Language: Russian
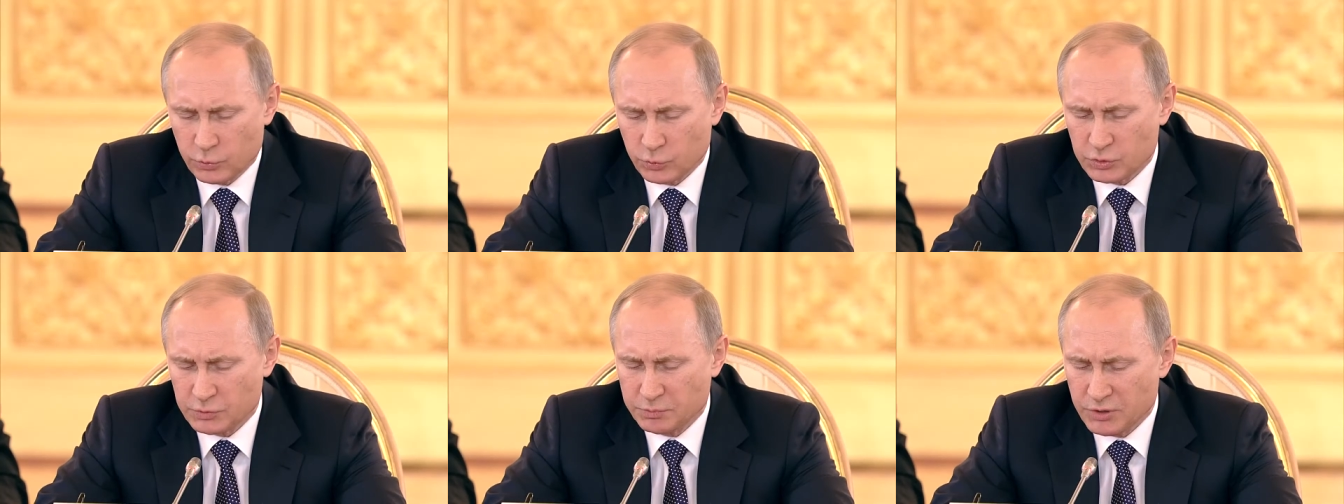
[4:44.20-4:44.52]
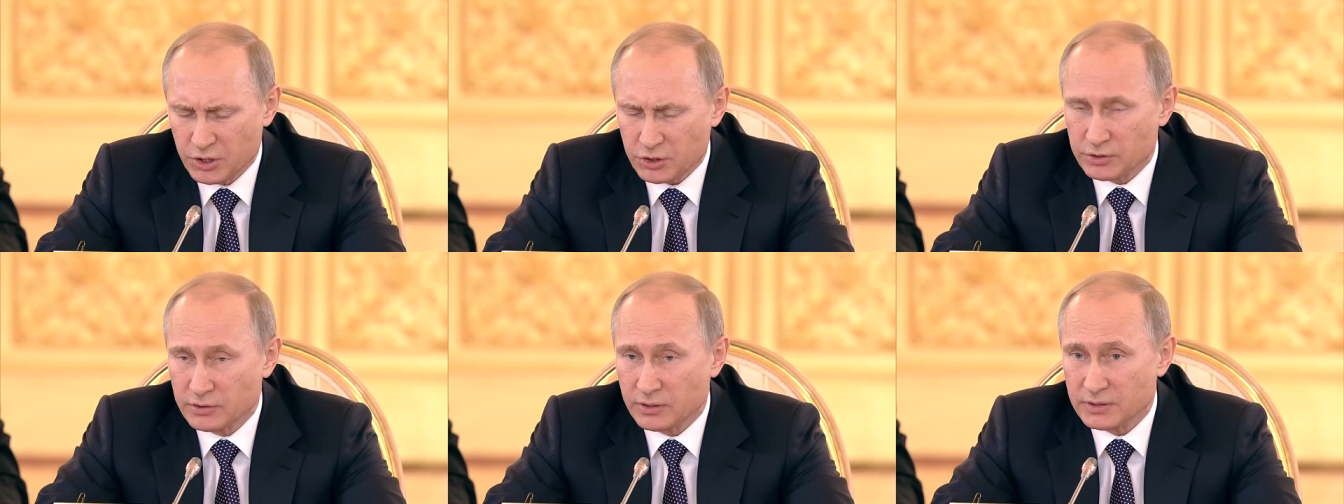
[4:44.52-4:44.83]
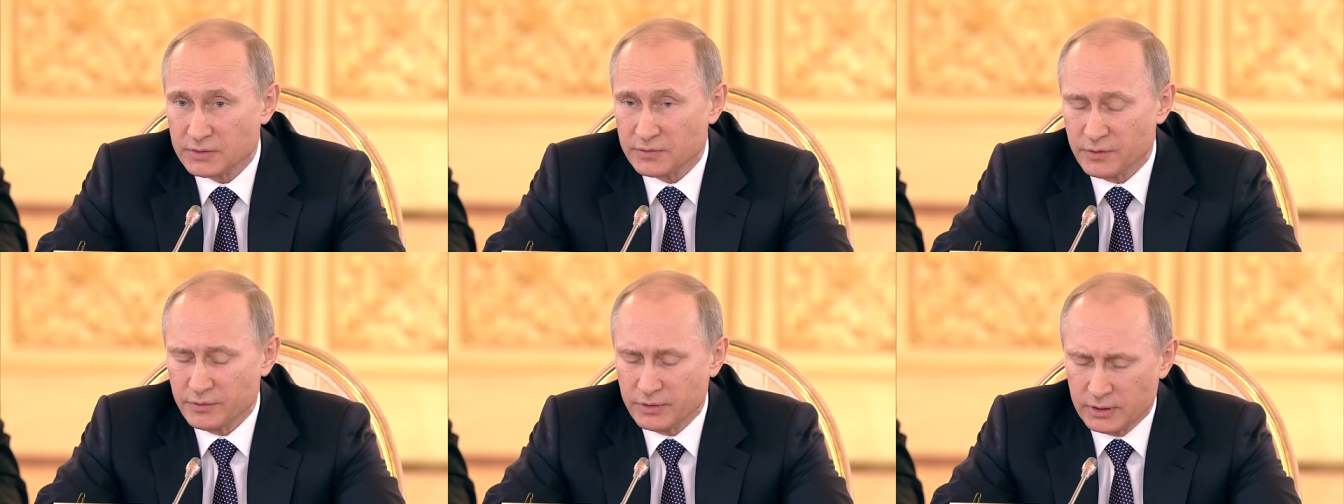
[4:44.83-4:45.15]
успешно
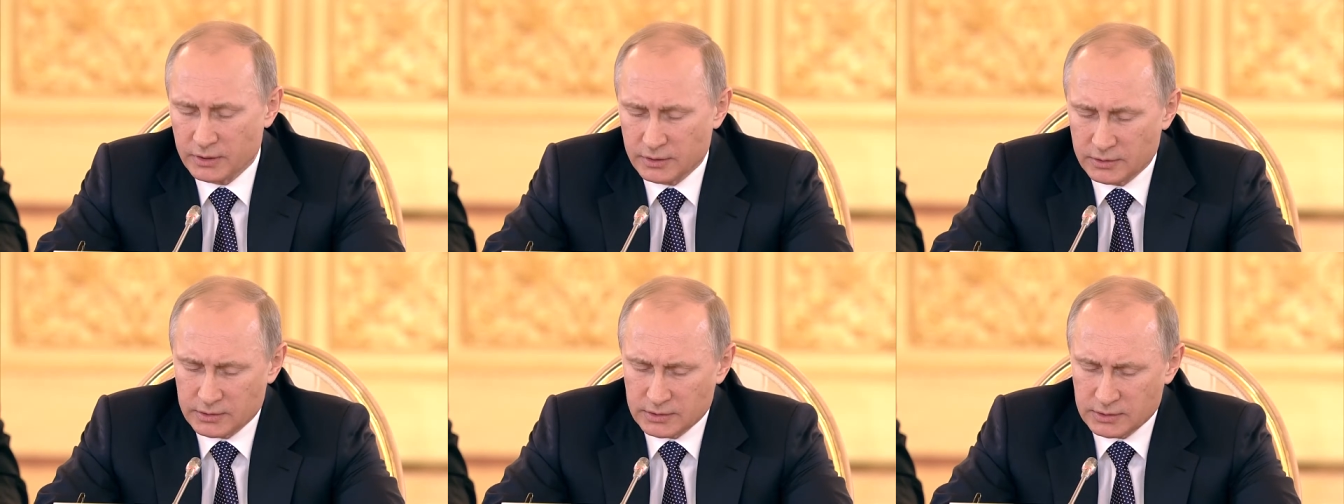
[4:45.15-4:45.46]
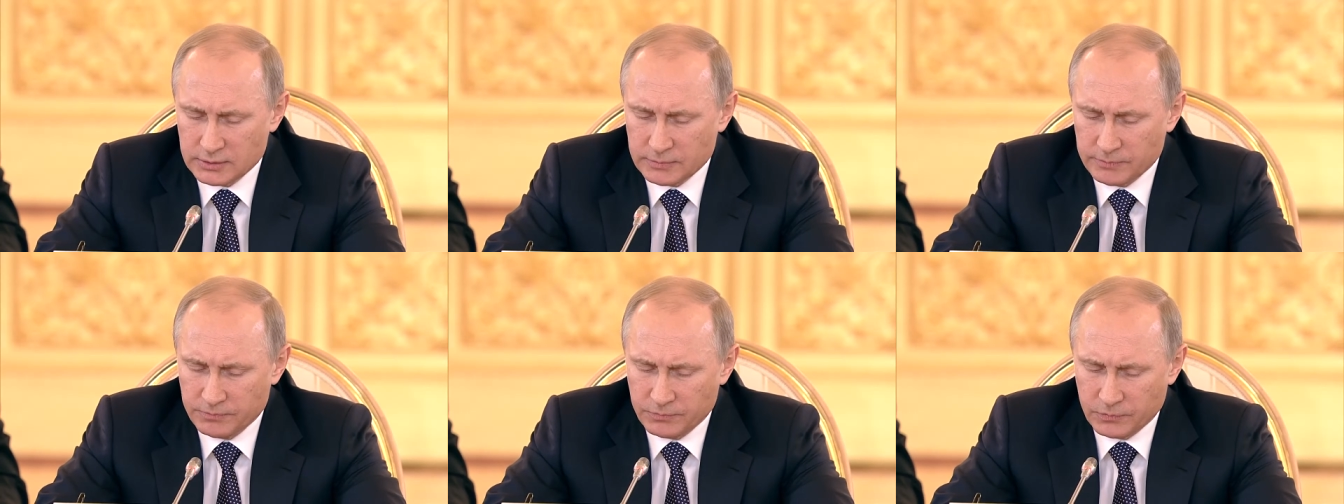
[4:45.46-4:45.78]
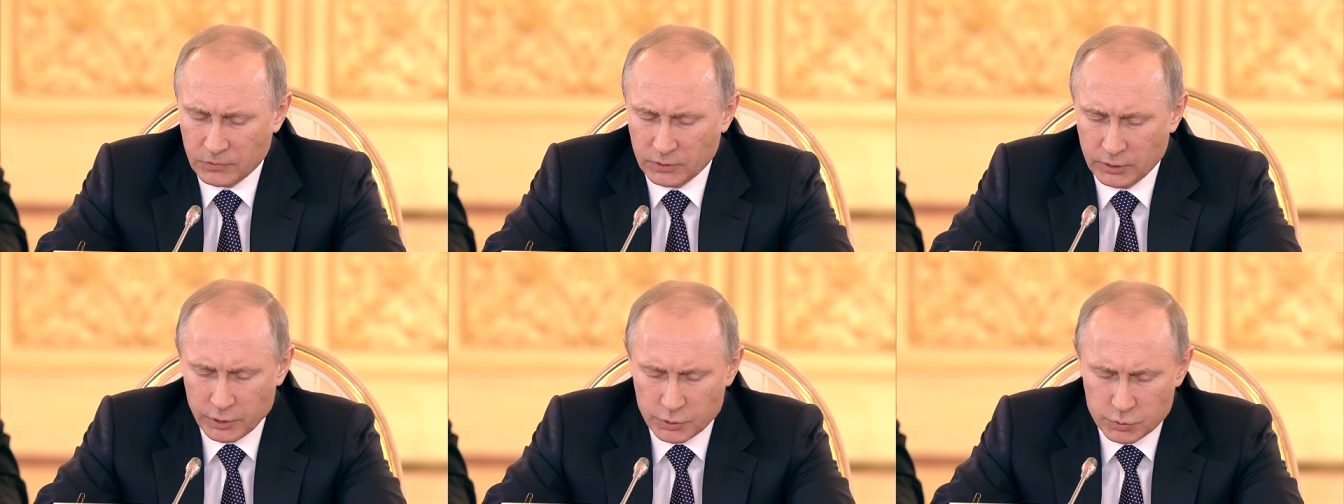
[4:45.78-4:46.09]
развивается.
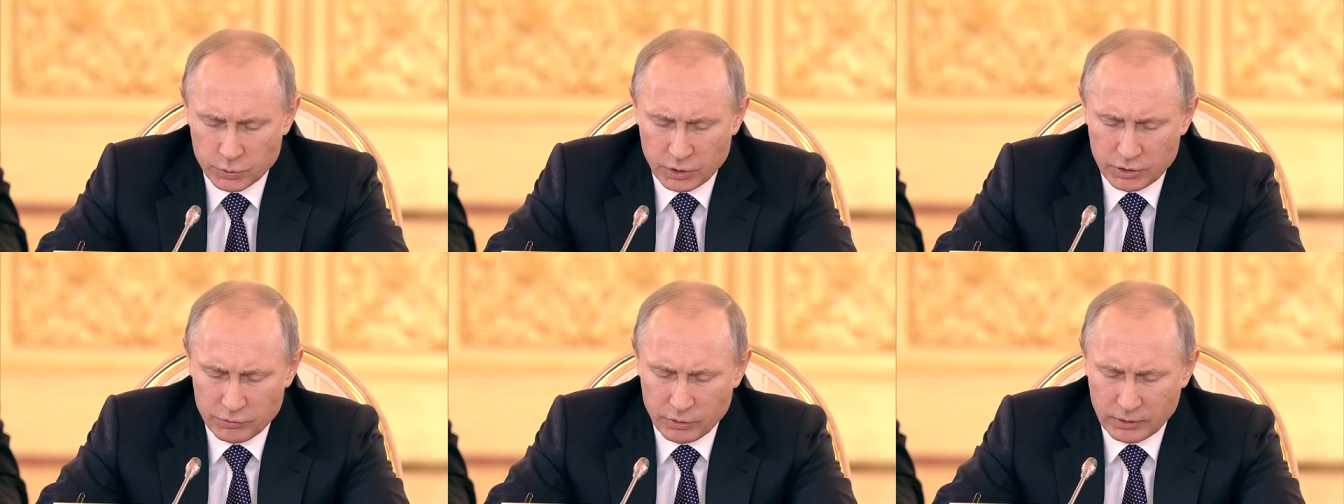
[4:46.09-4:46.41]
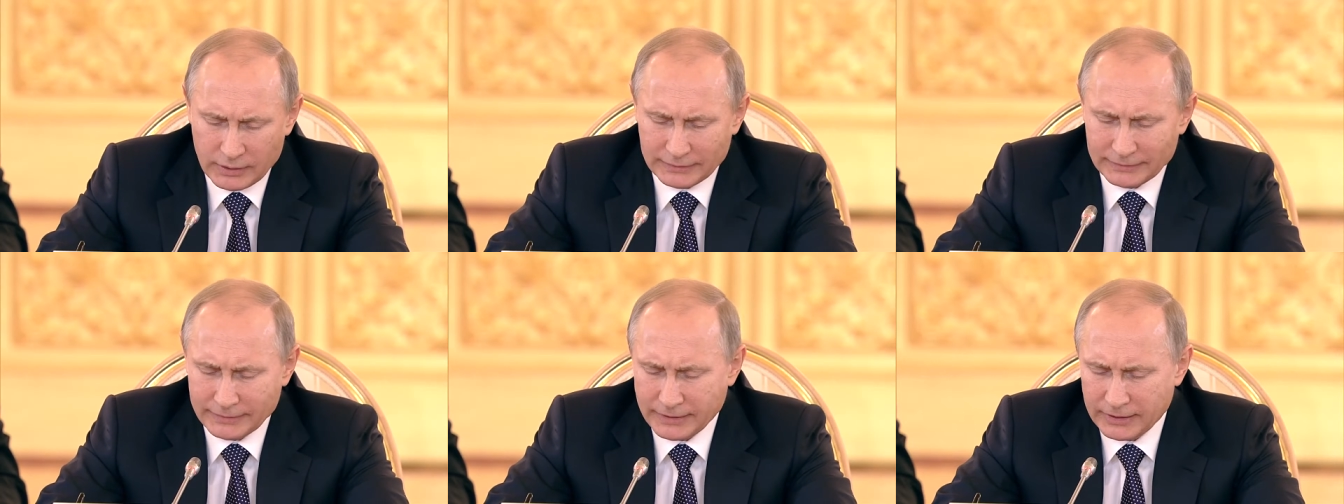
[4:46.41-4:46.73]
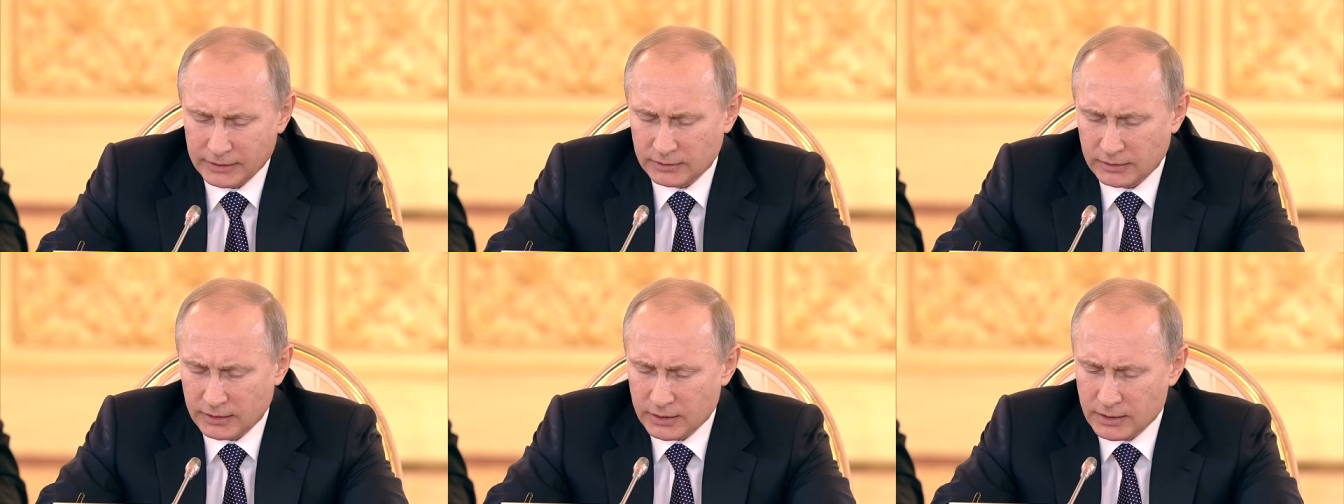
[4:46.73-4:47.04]
Налицо его
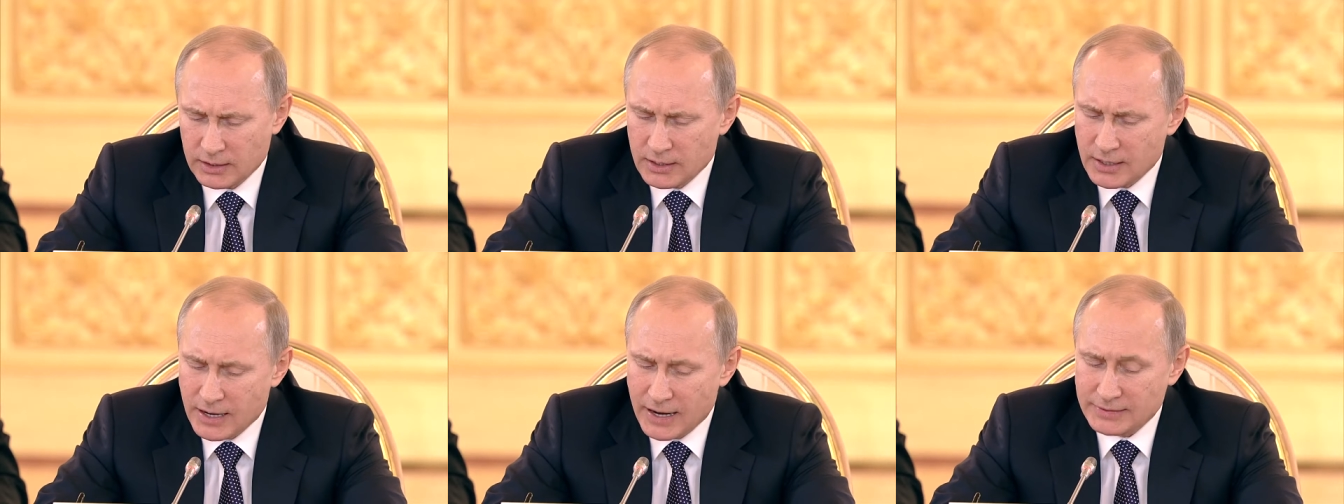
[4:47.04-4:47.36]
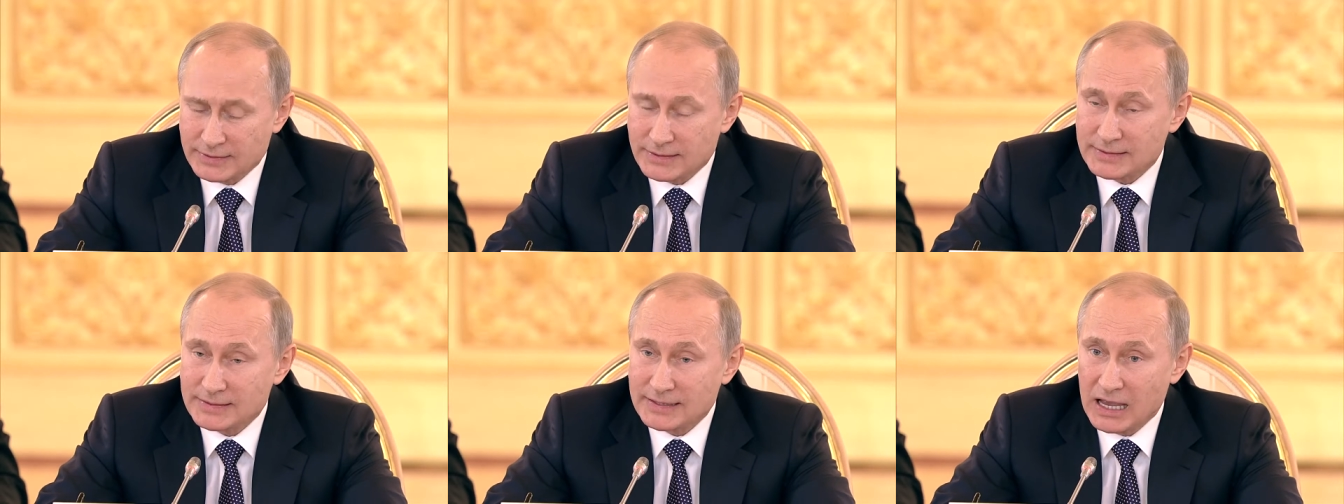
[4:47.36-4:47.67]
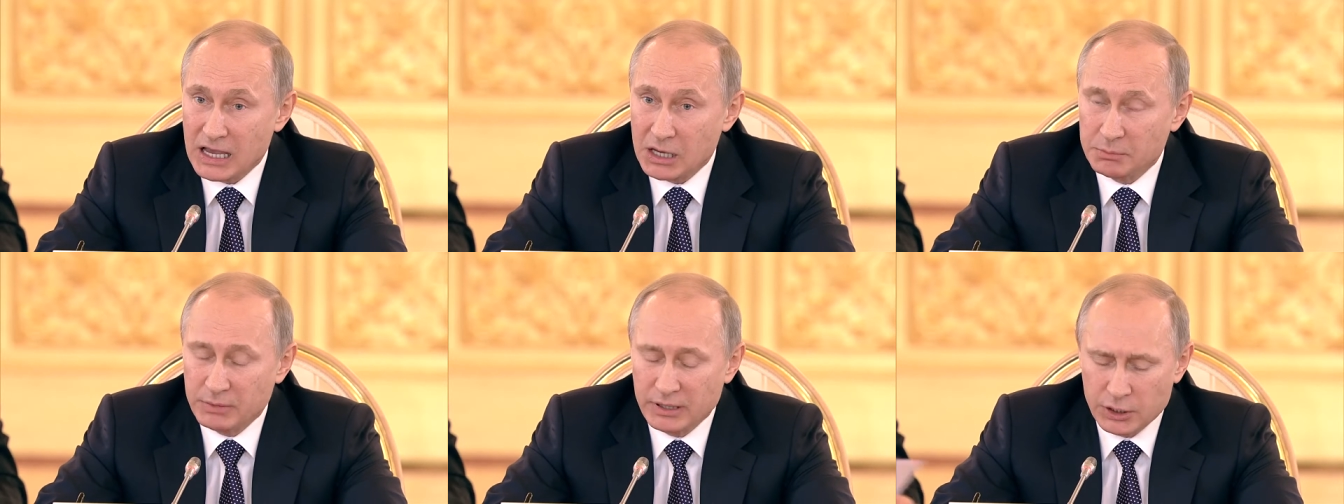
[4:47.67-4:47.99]
конкретные
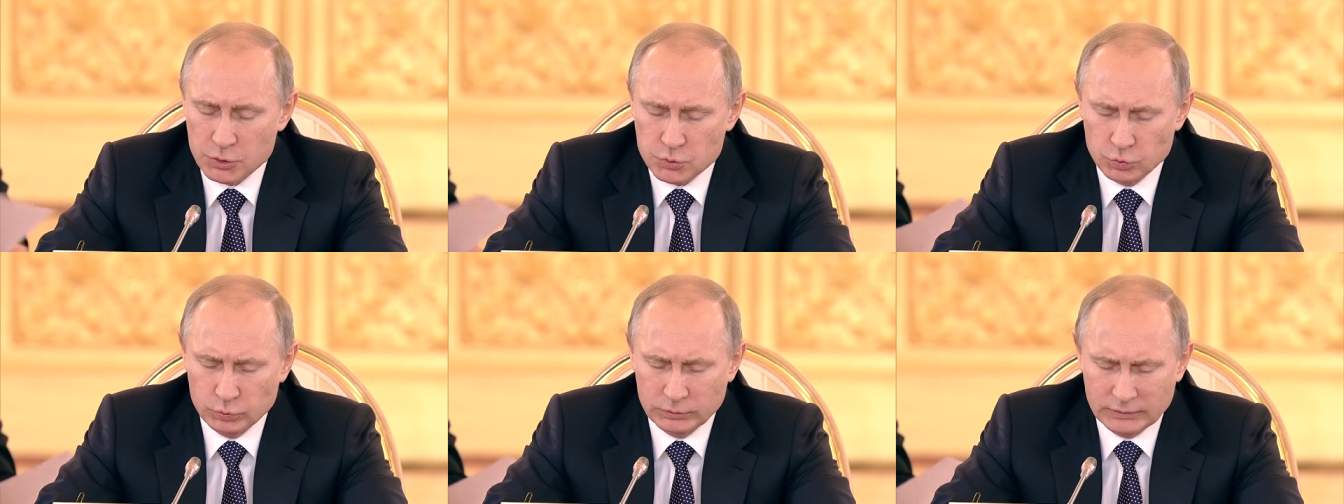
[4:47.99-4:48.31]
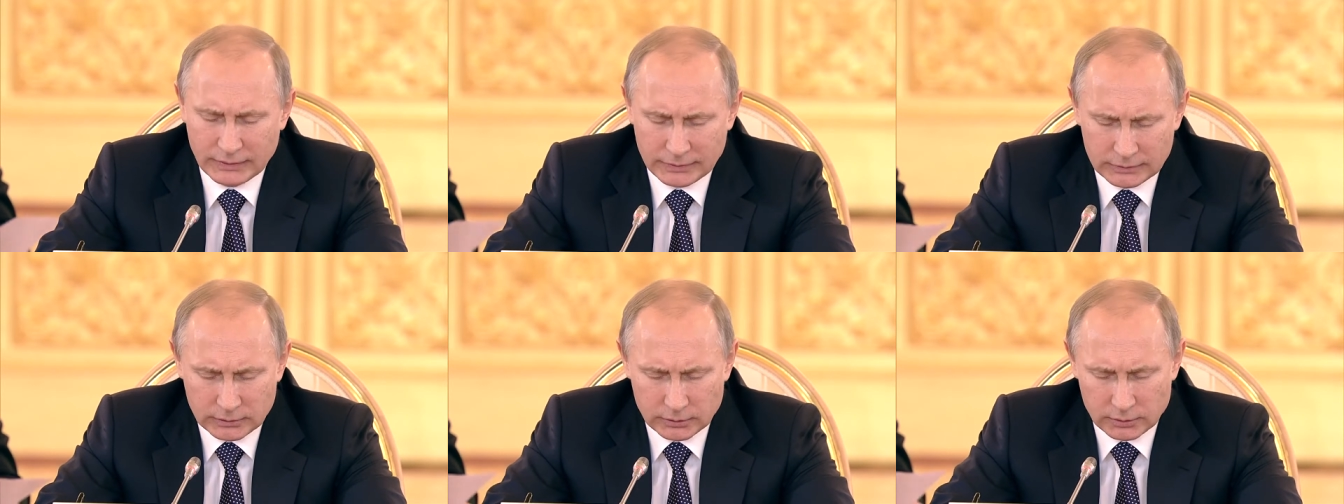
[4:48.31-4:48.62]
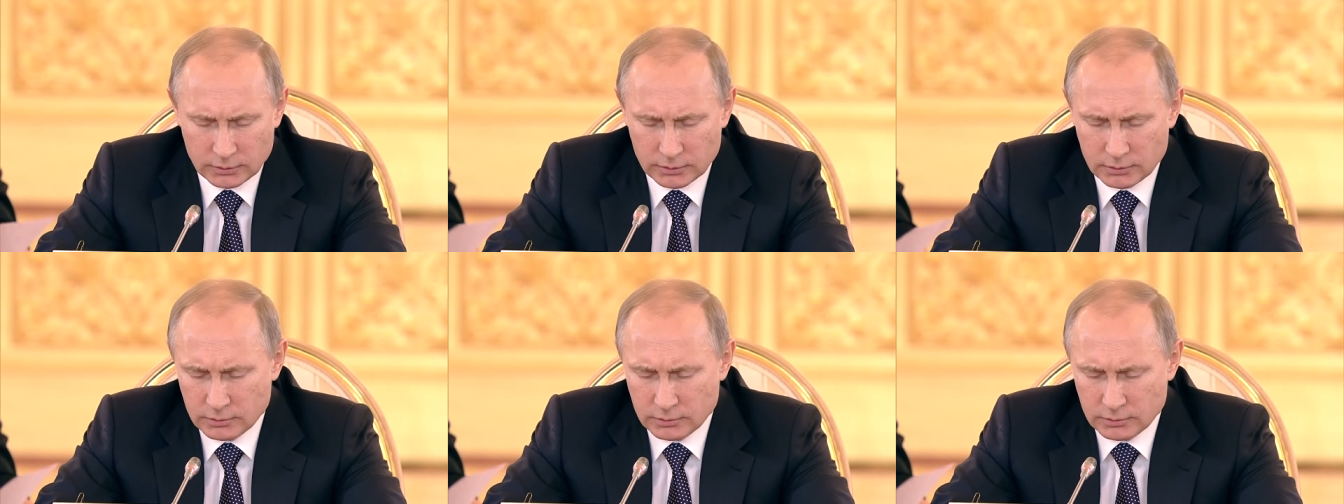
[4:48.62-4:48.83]
осязаемые результаты.